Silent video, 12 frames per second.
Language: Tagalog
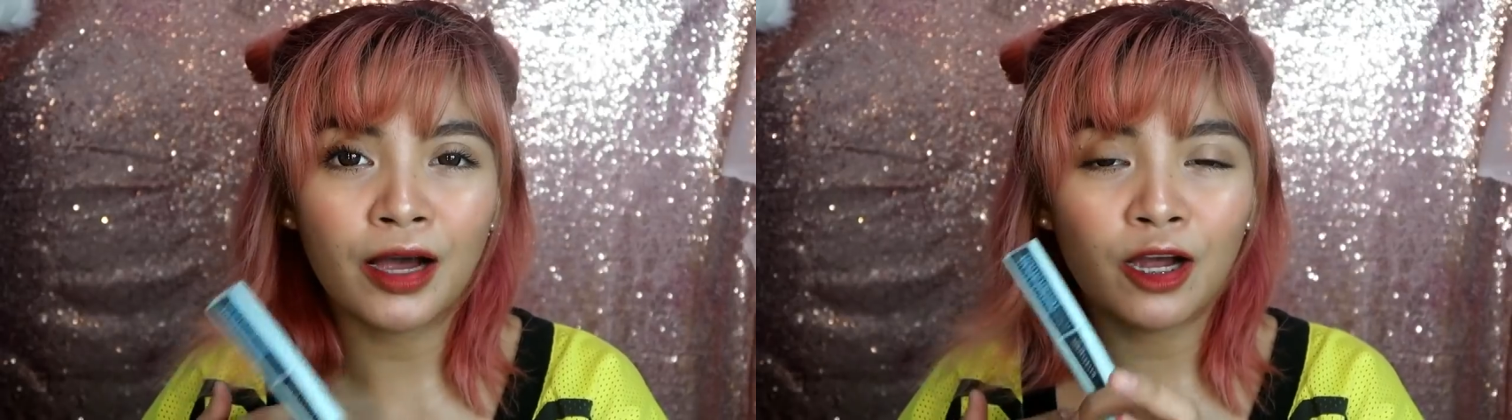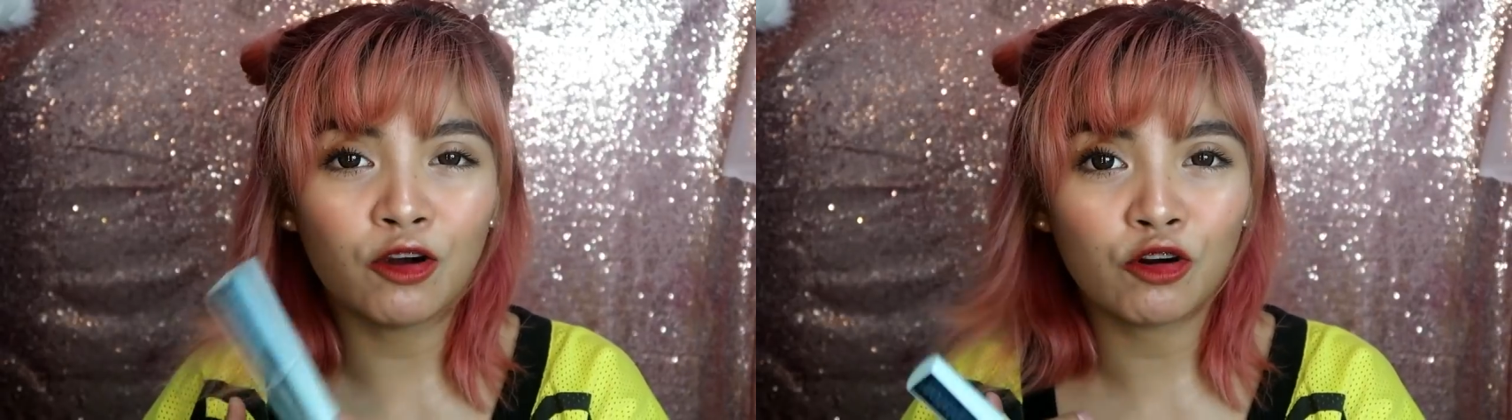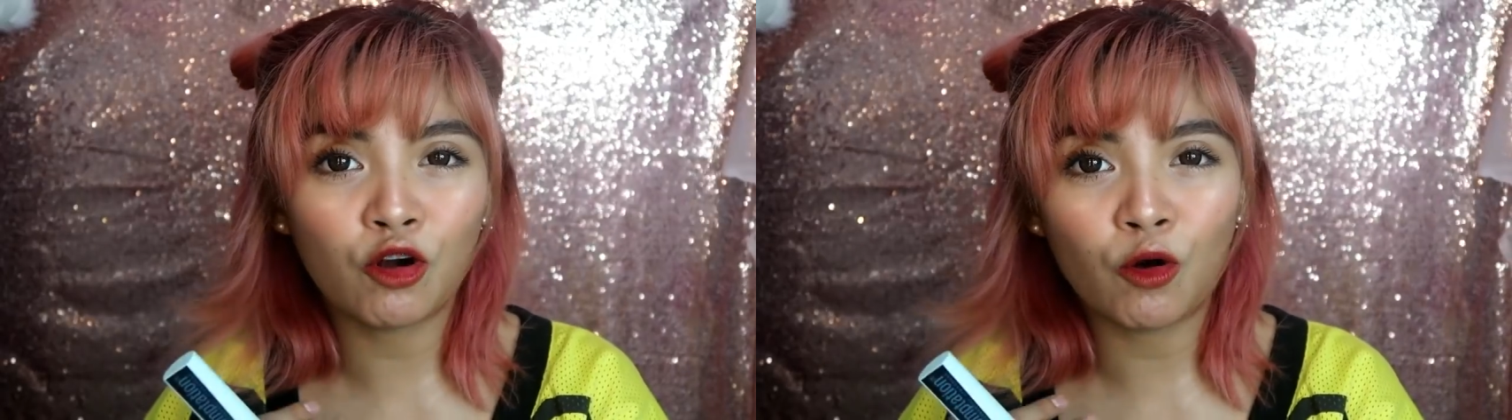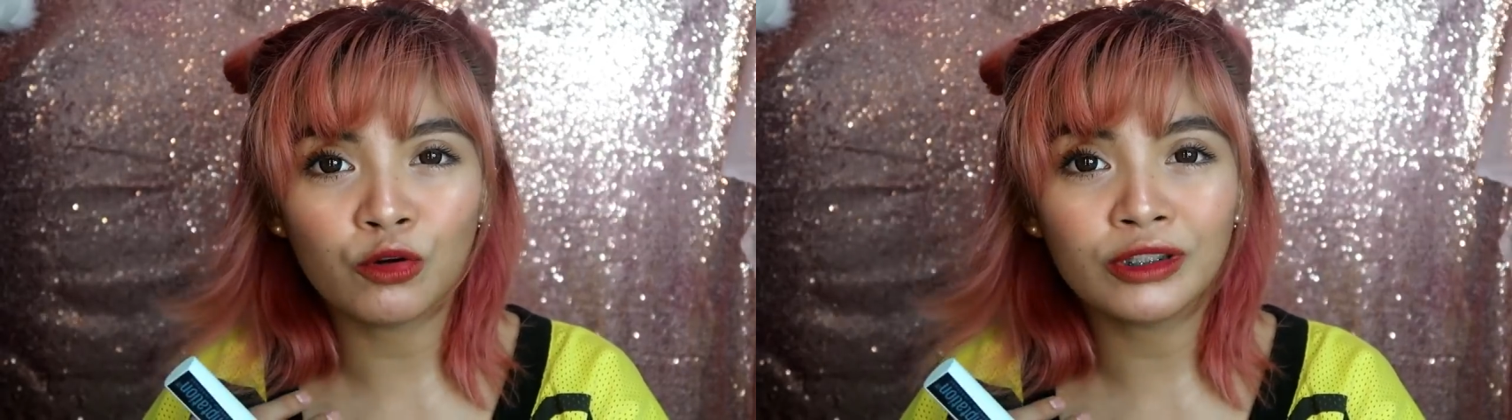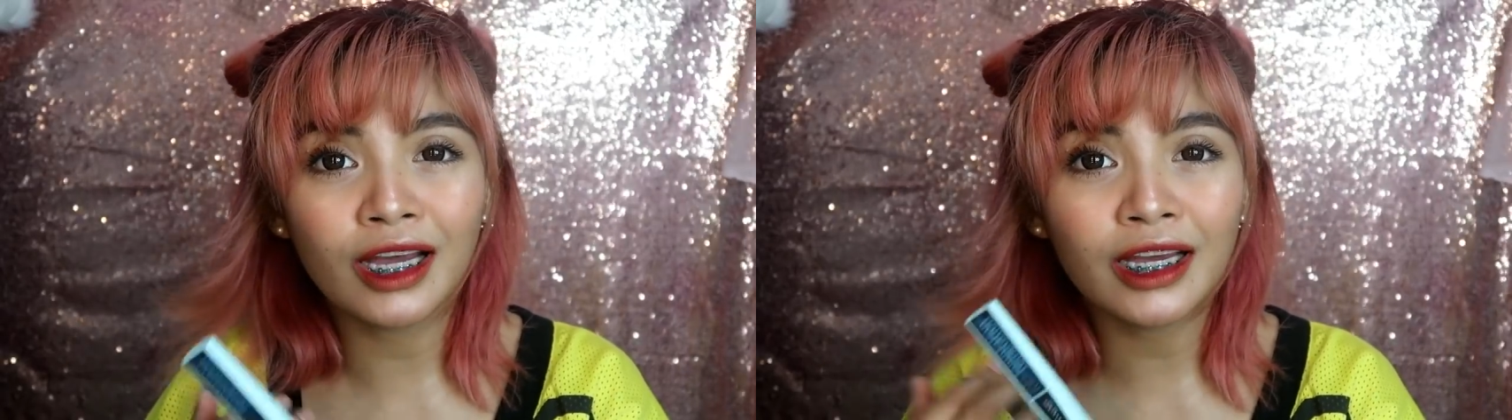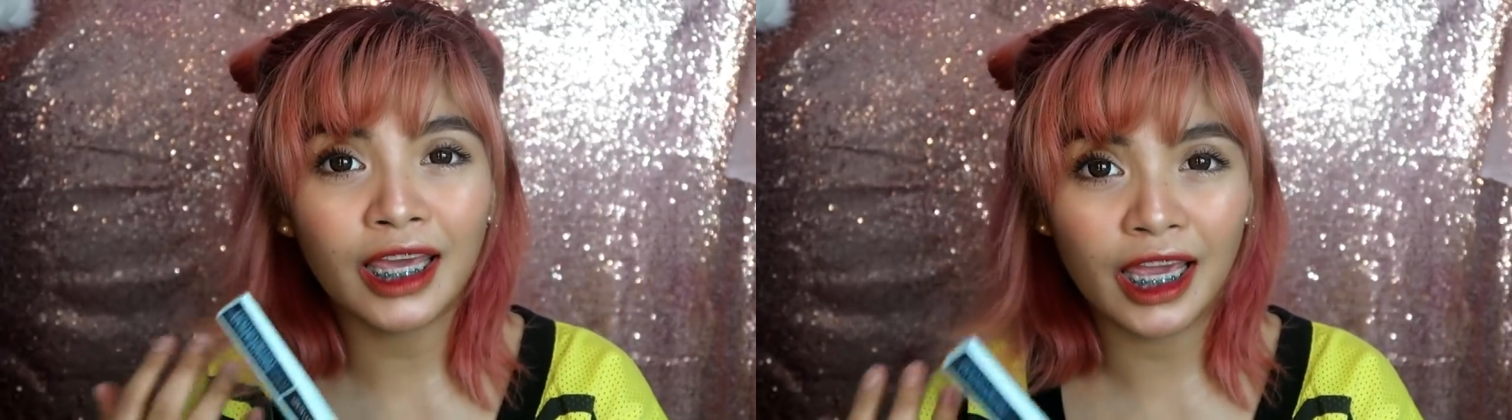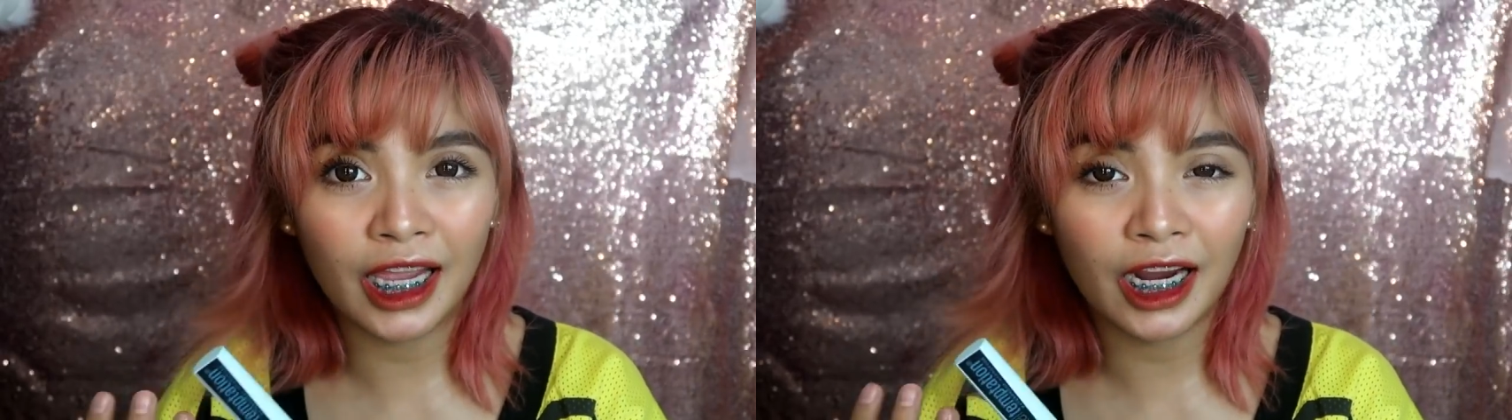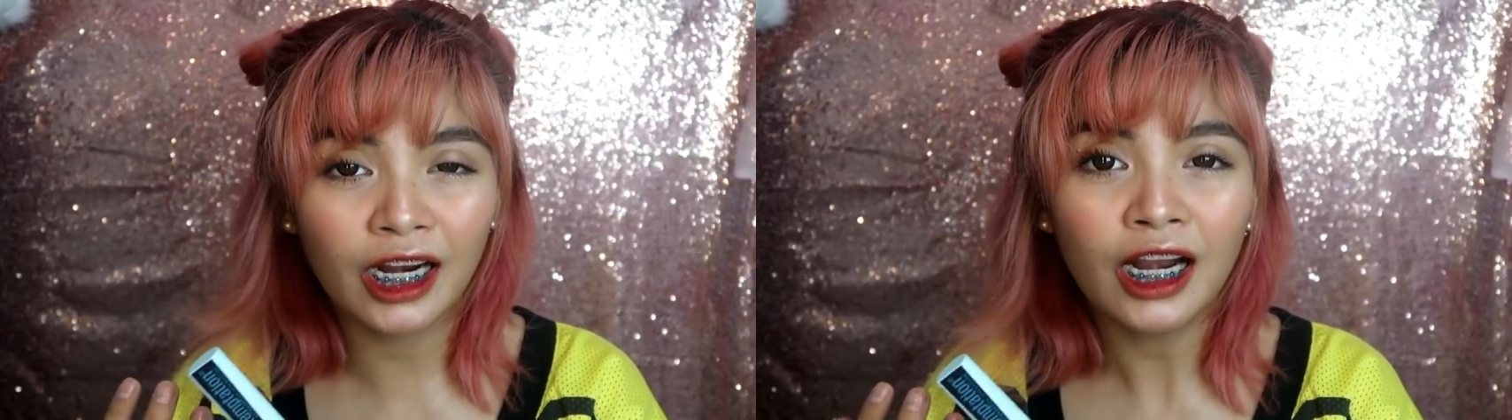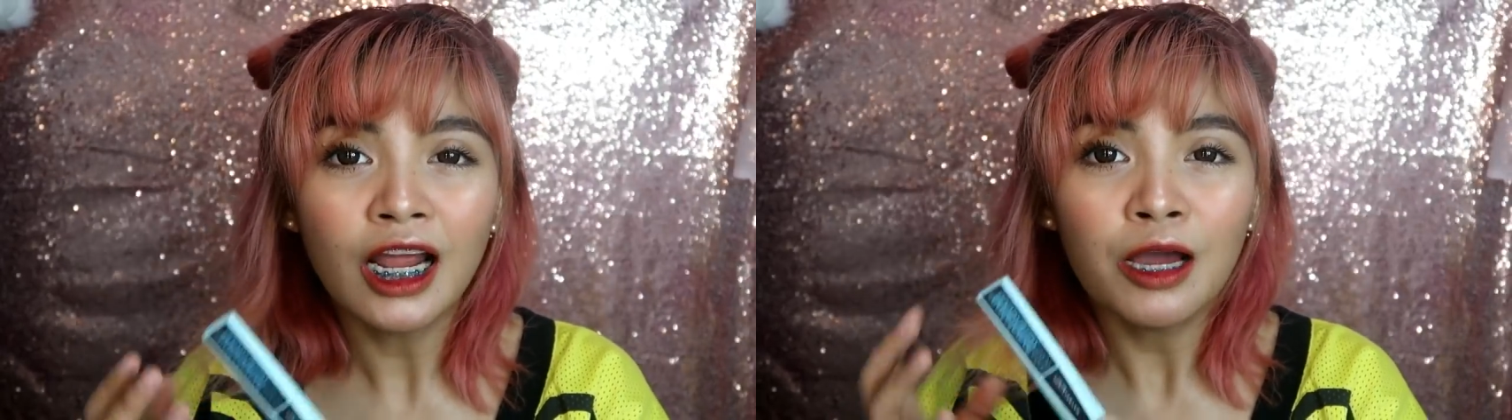pag-grow ng
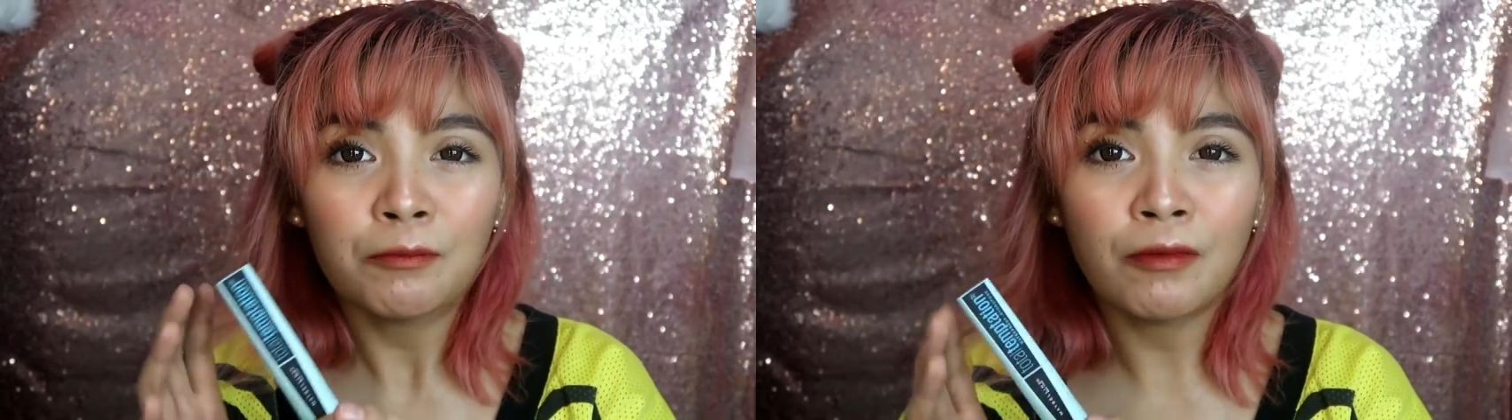hair.